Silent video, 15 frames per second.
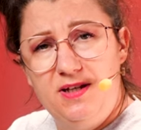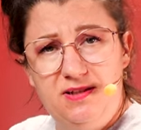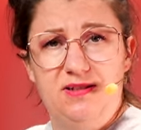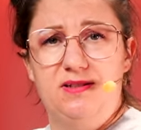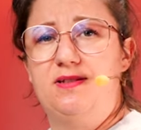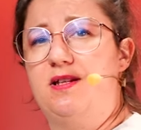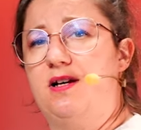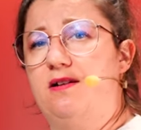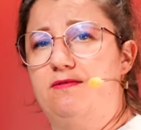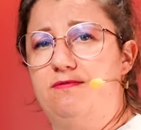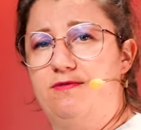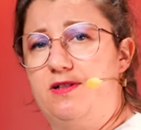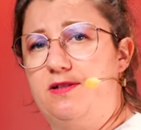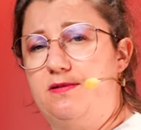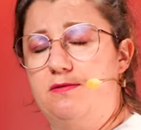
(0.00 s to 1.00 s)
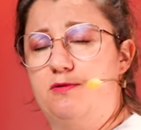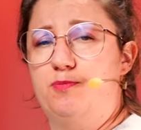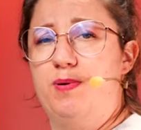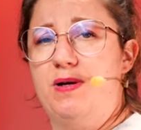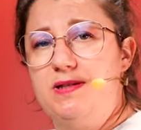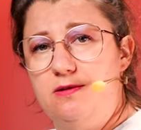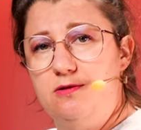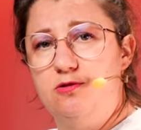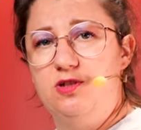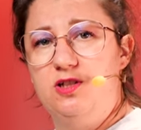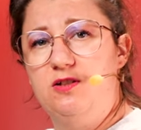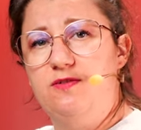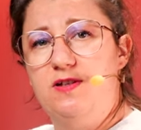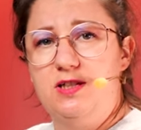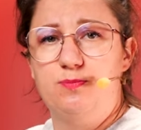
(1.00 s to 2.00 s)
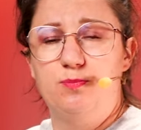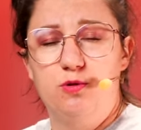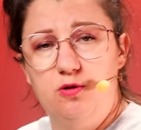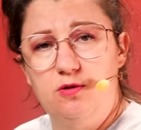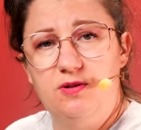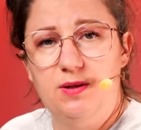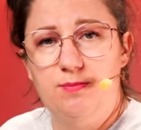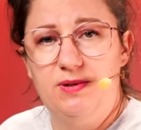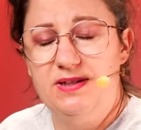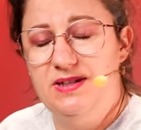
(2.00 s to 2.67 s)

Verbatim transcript: Edyta versus paznokcie gwiazd. Poglądamy,